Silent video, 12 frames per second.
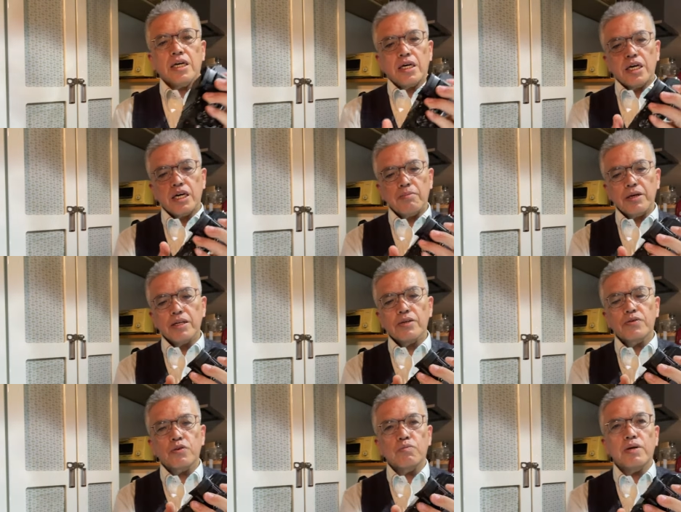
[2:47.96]
平面に
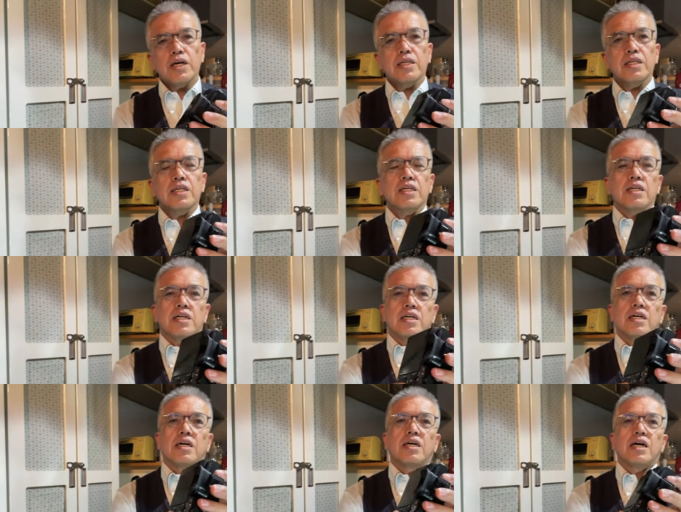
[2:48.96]
する前に
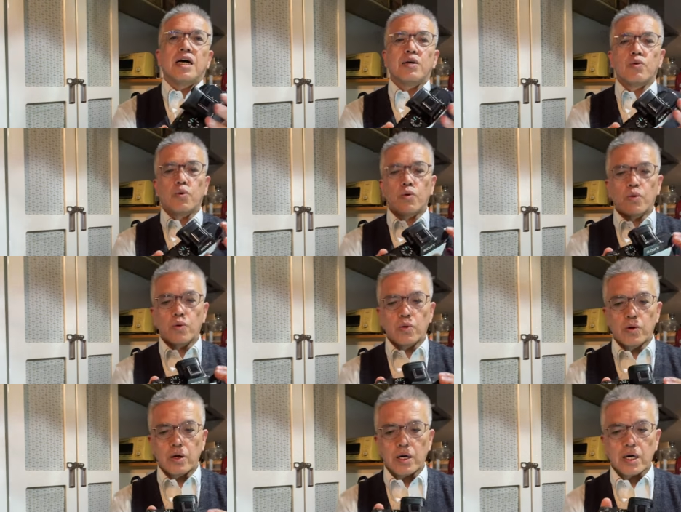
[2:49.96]
あの
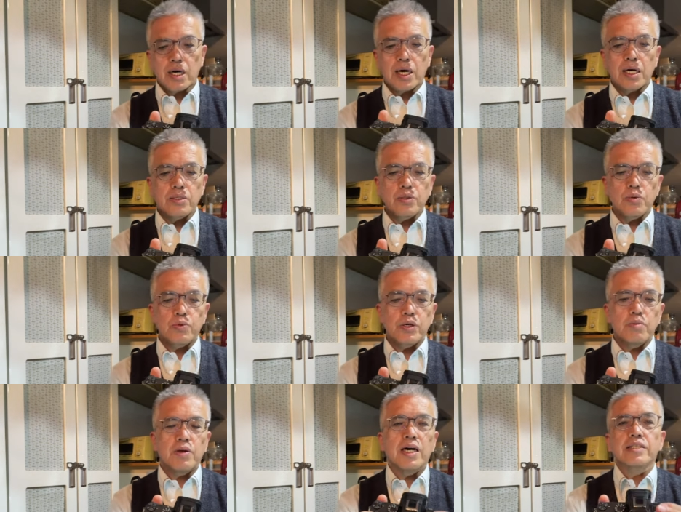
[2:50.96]
ガラスの
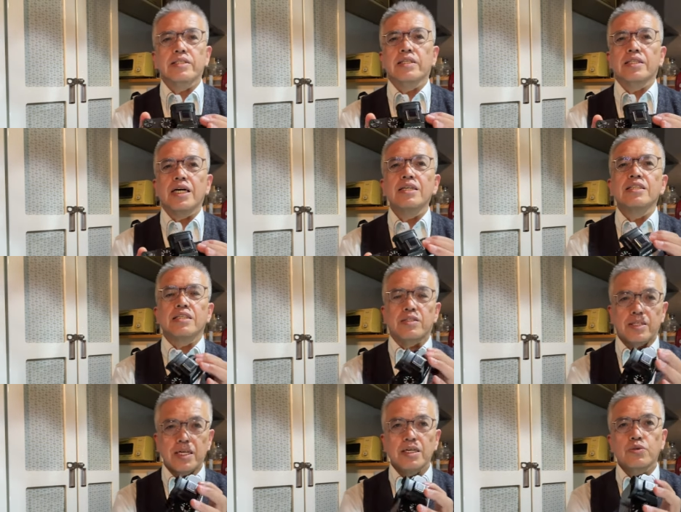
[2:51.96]
フィルム貼ったんです
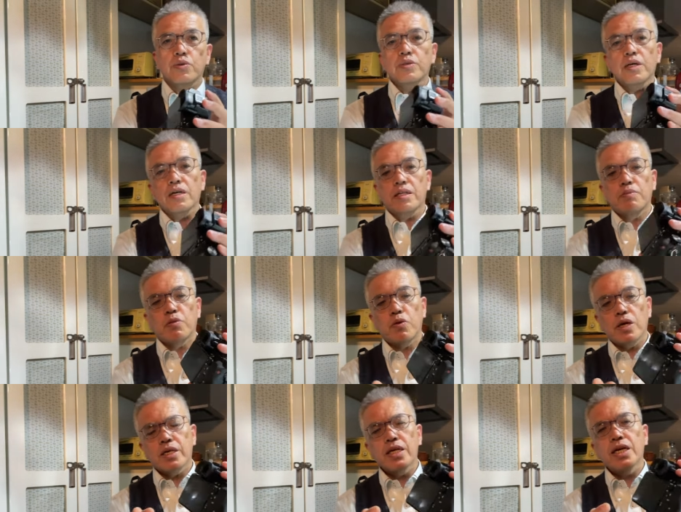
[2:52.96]
ねそしたらねも
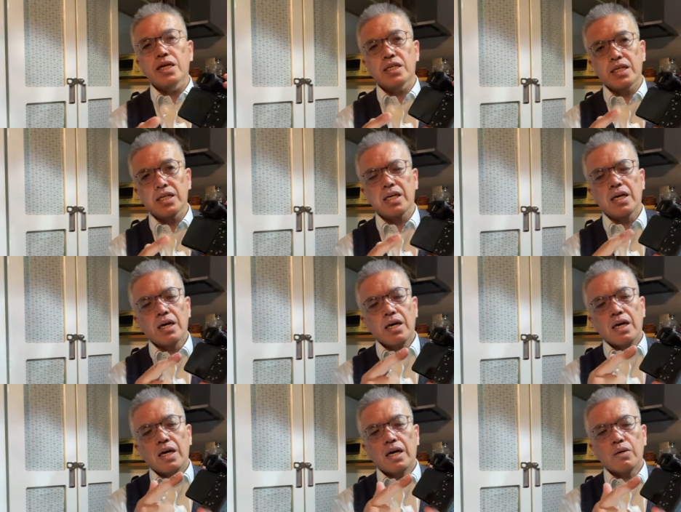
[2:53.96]
う明らかに
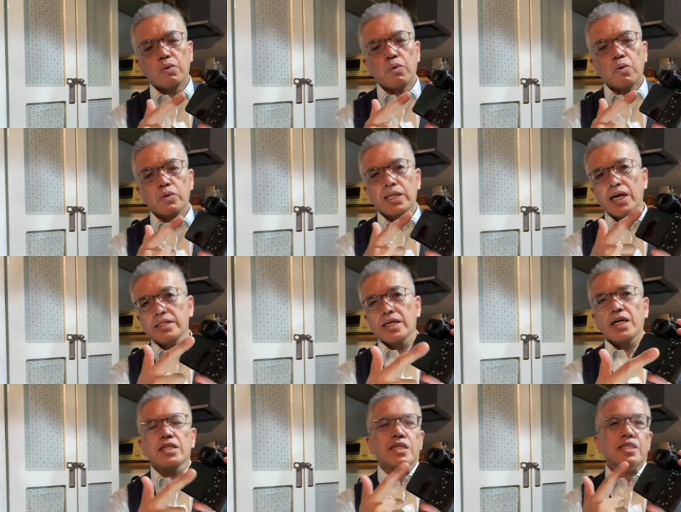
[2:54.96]
あの段差
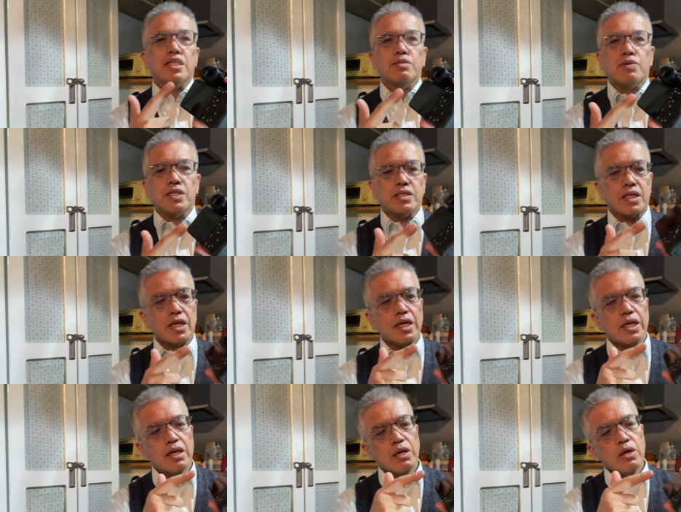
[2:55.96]
ができてしまっ
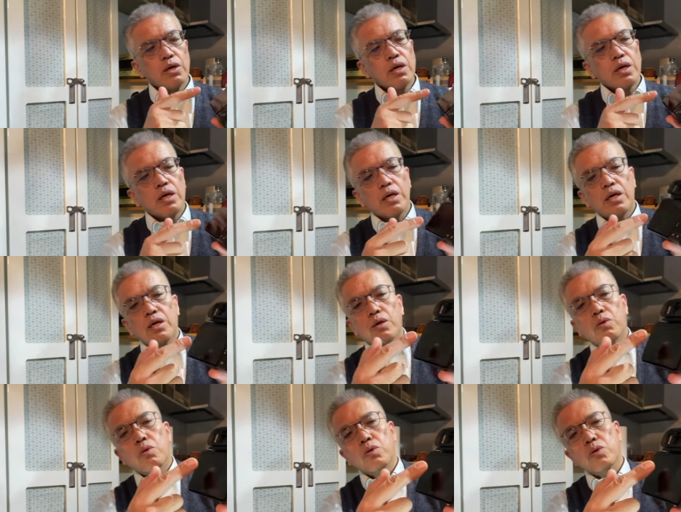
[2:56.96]
て、えー、
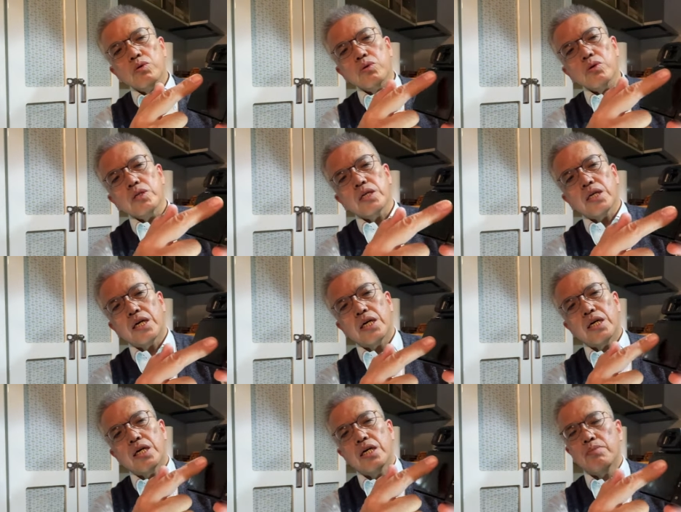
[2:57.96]
ここのところに、
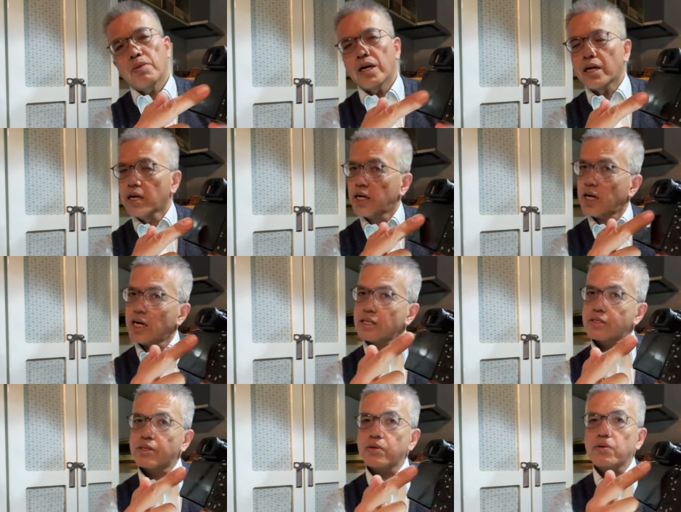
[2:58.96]
まあ、エアーっていう